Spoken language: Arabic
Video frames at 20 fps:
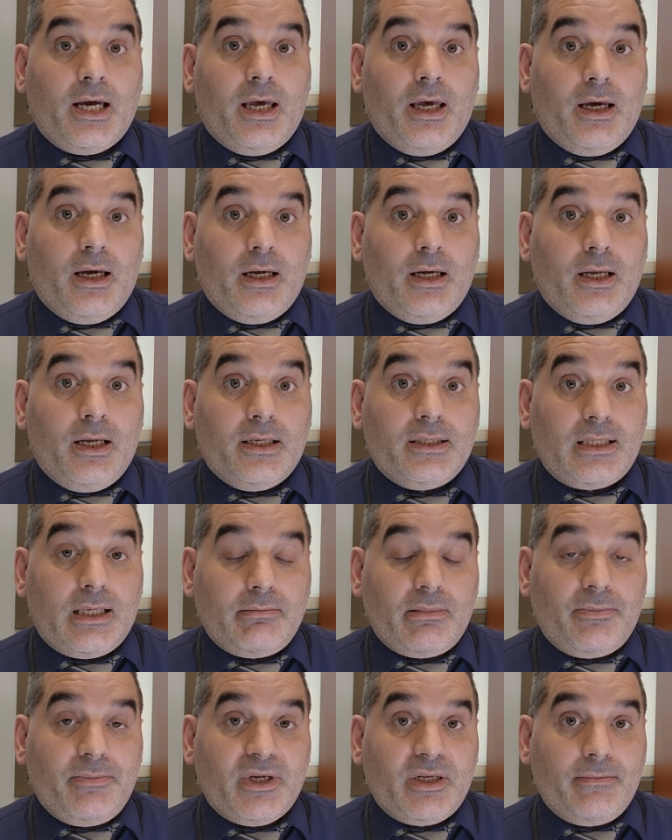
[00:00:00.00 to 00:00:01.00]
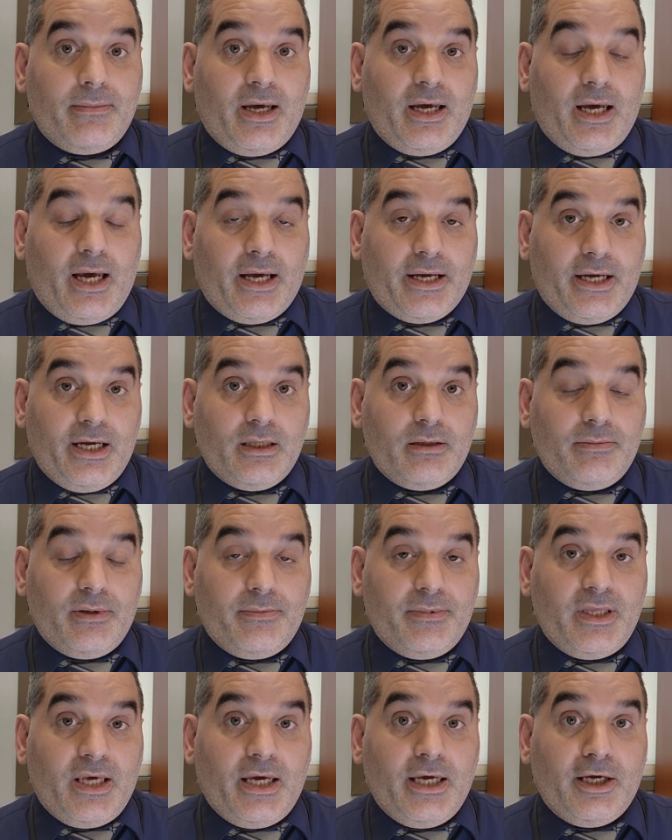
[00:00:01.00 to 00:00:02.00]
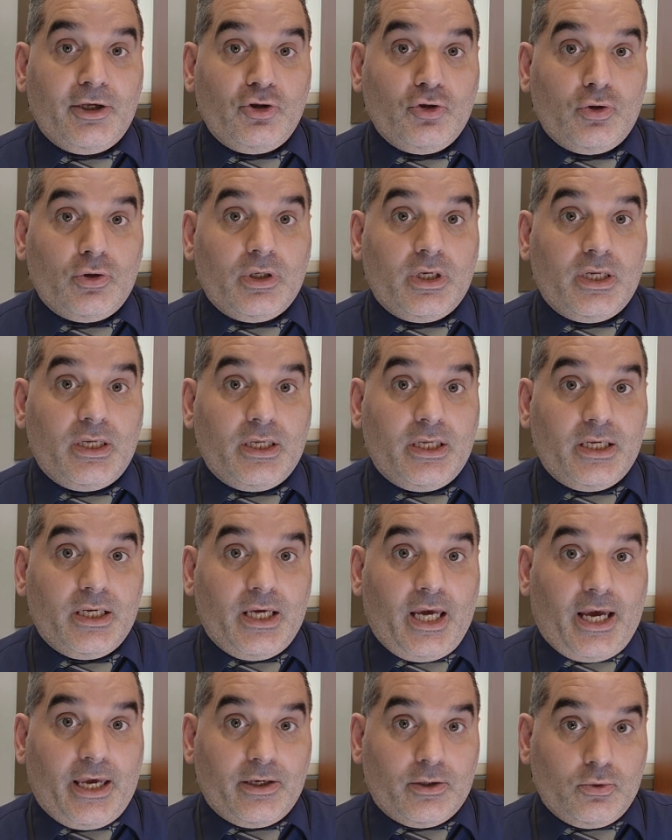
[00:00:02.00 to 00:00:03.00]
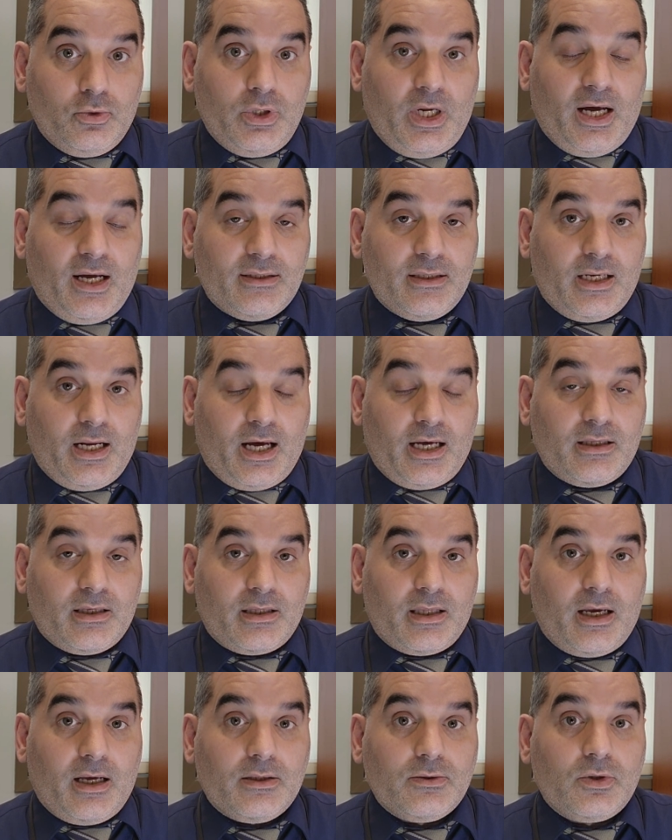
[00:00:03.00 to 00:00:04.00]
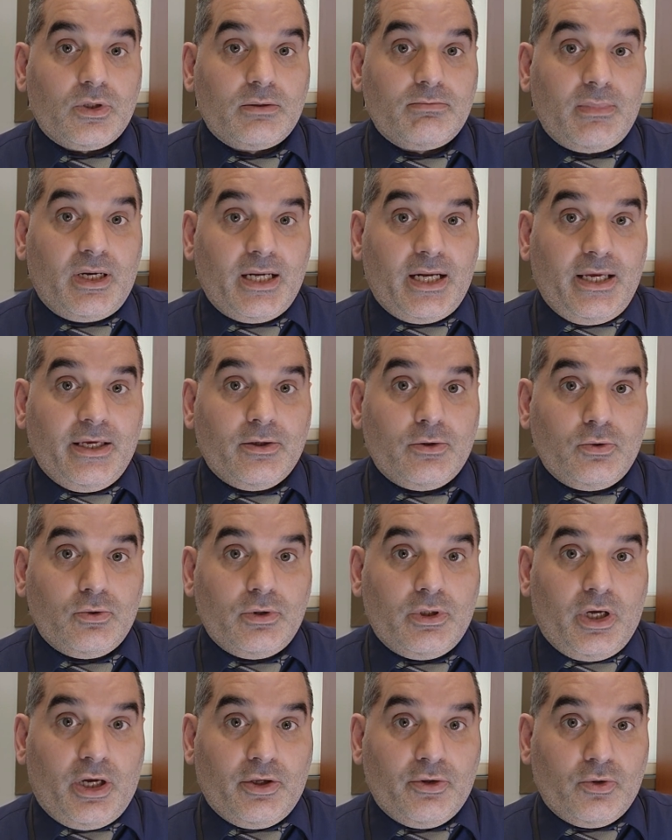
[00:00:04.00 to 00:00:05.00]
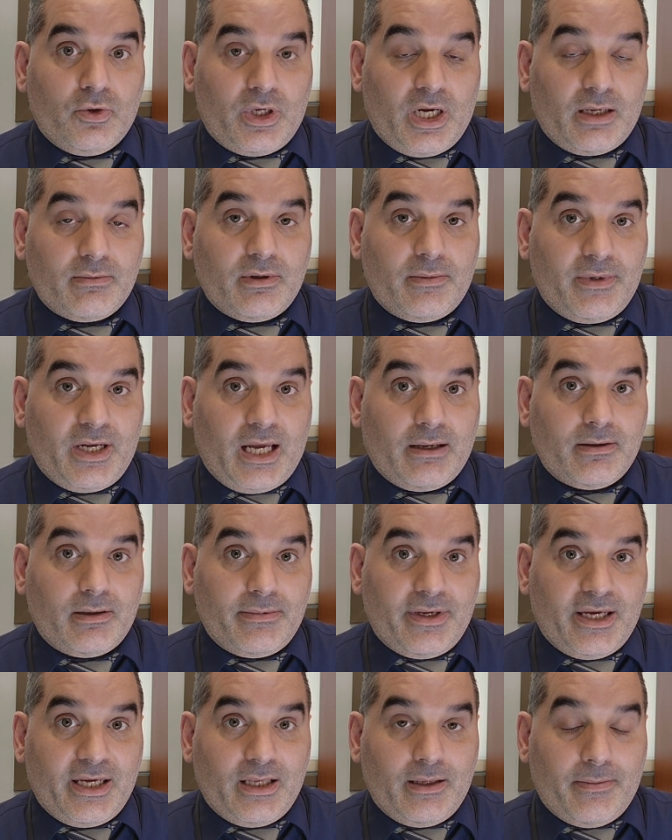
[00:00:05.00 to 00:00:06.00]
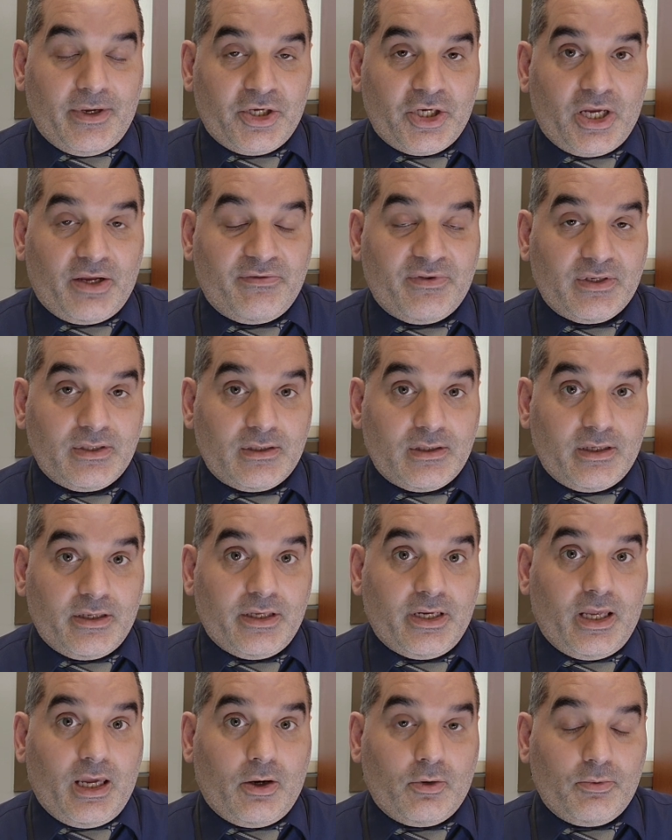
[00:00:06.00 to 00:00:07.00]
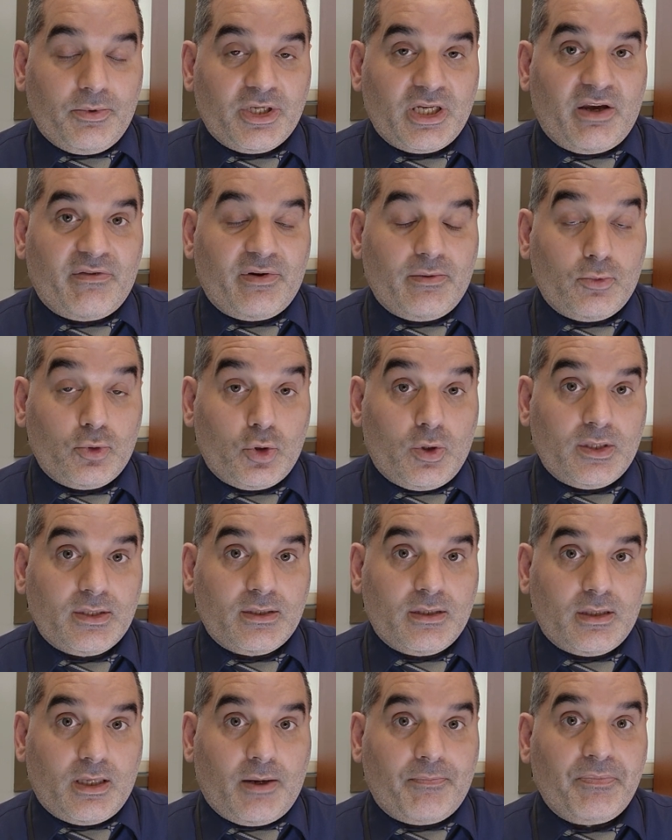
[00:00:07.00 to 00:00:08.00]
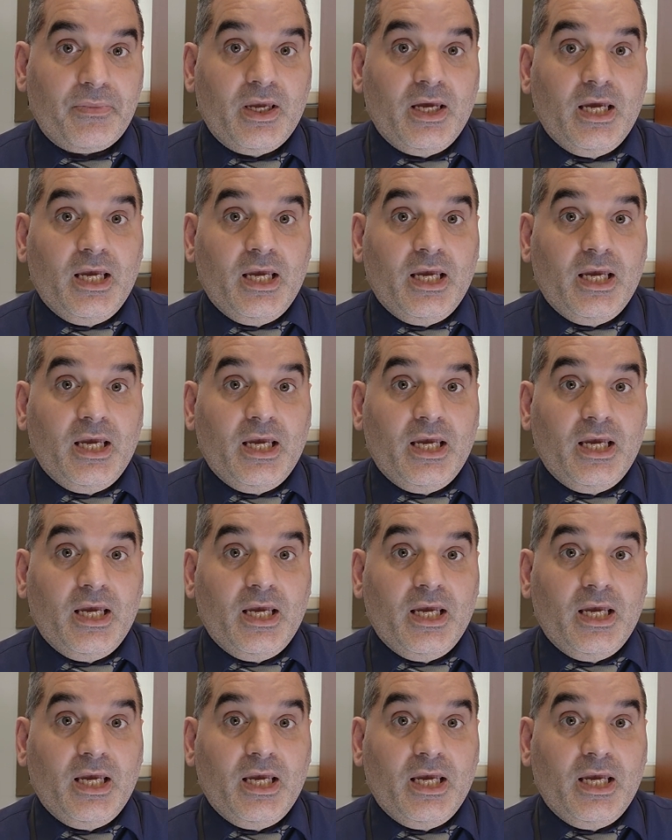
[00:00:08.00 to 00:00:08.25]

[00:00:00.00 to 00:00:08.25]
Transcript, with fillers: آه السبب مثل ما حكيت بالبدايه انه اللي حيكون حاصل على هذا التخصص ما راح يكون عنده رغبه بالعمل بهي المشافي الصغيره او المشافي المتوسطه